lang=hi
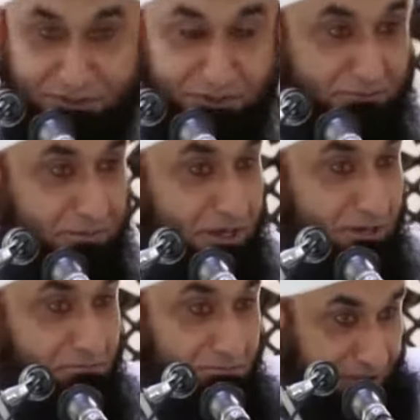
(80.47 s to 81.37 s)
बख्श
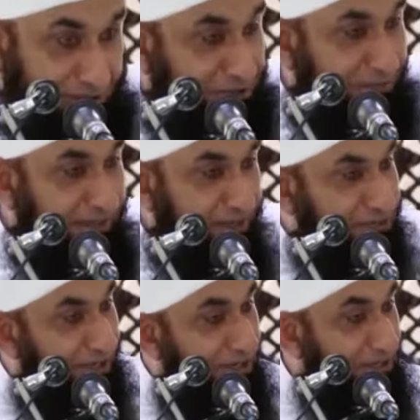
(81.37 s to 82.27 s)
बख्शिश पा के
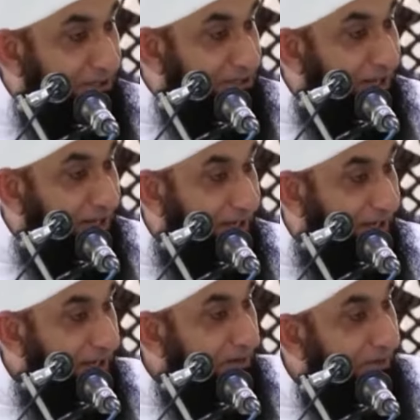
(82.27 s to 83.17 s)
जन्नत में जाएंगे
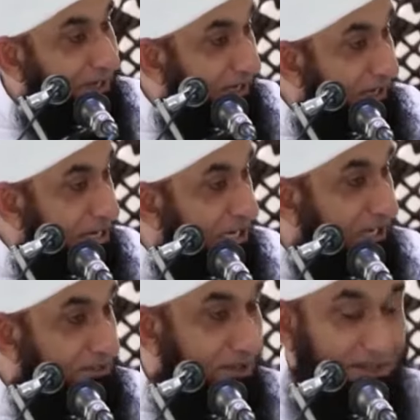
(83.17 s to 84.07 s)
मैंने एक
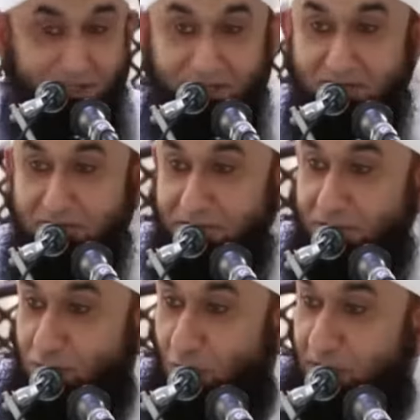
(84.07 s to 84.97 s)
ख़ता की
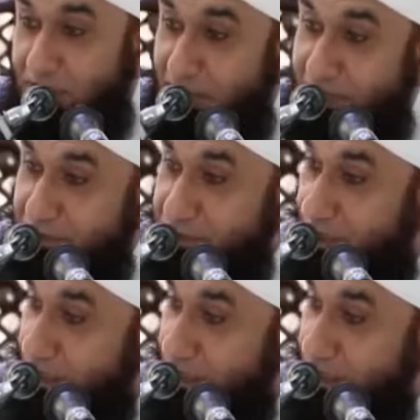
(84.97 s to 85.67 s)
मेरी तोबा के लिए